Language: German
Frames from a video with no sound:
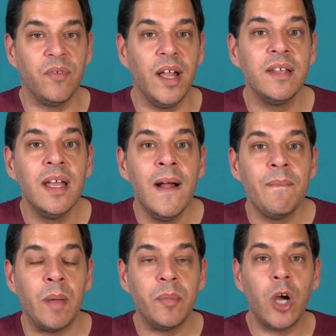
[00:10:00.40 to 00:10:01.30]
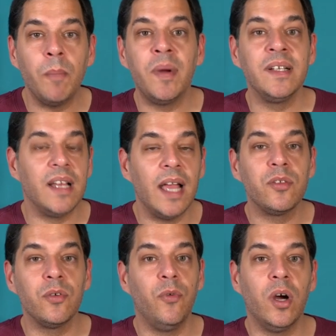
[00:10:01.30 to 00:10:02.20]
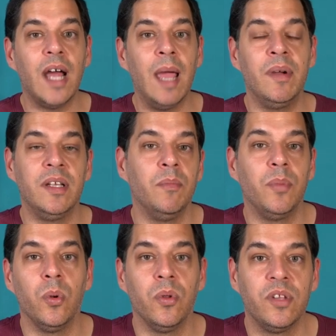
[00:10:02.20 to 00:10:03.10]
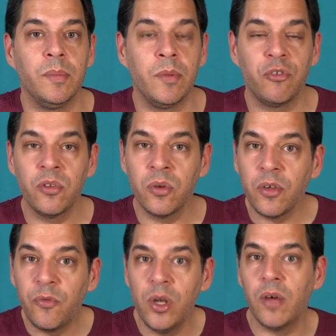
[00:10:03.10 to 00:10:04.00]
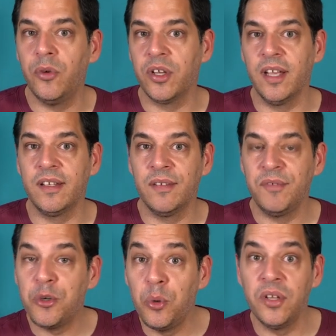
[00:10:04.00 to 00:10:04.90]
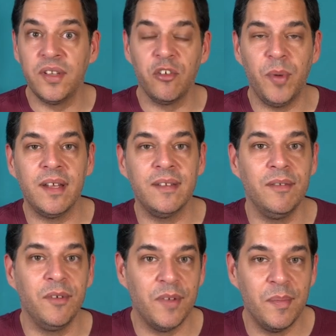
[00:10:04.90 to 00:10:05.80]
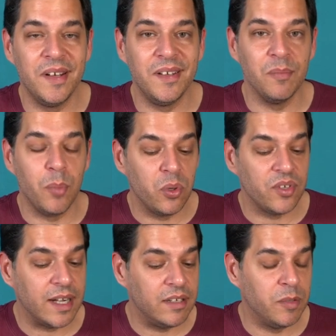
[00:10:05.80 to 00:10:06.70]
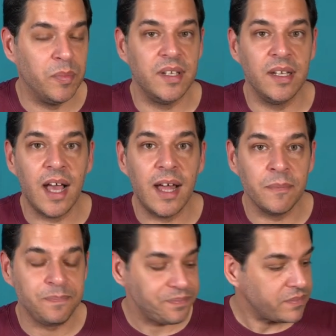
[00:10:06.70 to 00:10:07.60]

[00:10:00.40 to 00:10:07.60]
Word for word: Feld, dann bekommt man gleich sofort einmal den Bonus, damit man schon so ein Gefühl dafür kriegt, wie cool es dann später sein wird, wenn man diesen Bonus aktiviert mit den Karten.